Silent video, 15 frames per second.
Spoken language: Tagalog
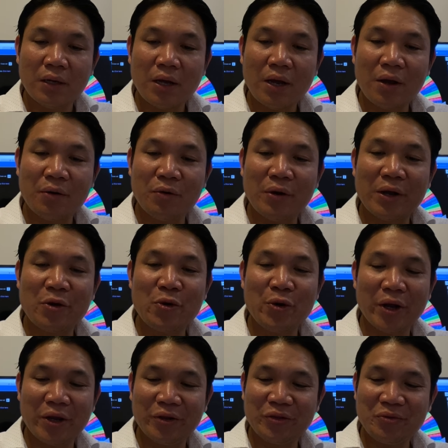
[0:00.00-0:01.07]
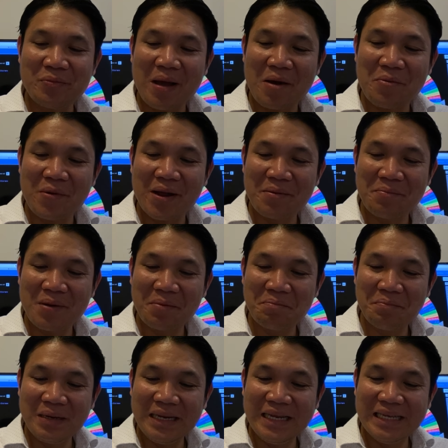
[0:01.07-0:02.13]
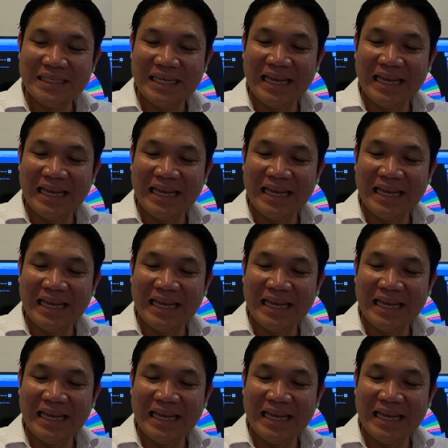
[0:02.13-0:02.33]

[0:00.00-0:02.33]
Ah, huwag ko kayo tumawag, Ma'am, please.